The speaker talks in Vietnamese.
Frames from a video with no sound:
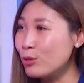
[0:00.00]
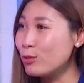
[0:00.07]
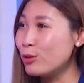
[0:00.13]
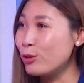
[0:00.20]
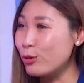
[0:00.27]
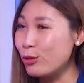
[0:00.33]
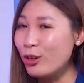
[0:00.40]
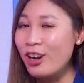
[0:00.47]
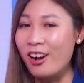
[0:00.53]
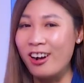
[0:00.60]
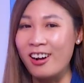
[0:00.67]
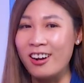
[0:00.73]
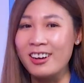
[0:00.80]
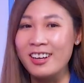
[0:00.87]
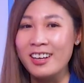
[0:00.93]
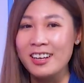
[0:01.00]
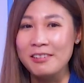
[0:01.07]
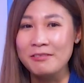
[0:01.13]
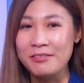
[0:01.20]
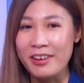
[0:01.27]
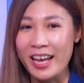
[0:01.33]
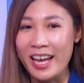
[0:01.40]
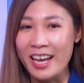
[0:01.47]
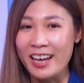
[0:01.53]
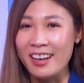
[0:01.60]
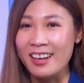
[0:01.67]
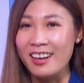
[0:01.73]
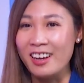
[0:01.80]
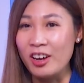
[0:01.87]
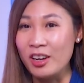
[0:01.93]
xúc của họ, và
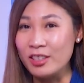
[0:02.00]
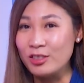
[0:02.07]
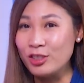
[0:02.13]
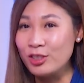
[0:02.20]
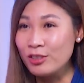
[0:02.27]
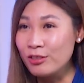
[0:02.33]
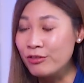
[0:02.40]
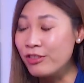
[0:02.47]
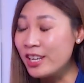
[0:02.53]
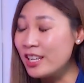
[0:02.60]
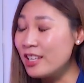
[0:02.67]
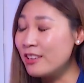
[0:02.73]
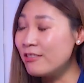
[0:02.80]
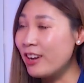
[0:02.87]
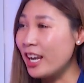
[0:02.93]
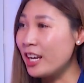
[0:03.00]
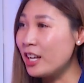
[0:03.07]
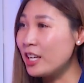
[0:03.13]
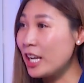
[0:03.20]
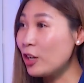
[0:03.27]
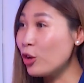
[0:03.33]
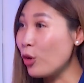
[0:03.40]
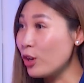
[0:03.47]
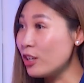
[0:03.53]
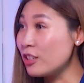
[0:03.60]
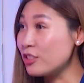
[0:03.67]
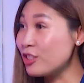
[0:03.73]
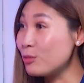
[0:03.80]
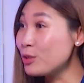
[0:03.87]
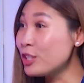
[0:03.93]
uh, vì như vậy đó cái nội
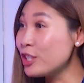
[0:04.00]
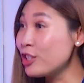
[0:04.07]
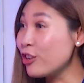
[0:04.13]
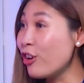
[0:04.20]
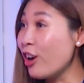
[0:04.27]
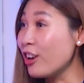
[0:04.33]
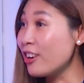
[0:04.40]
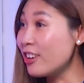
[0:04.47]
lực trong người của họ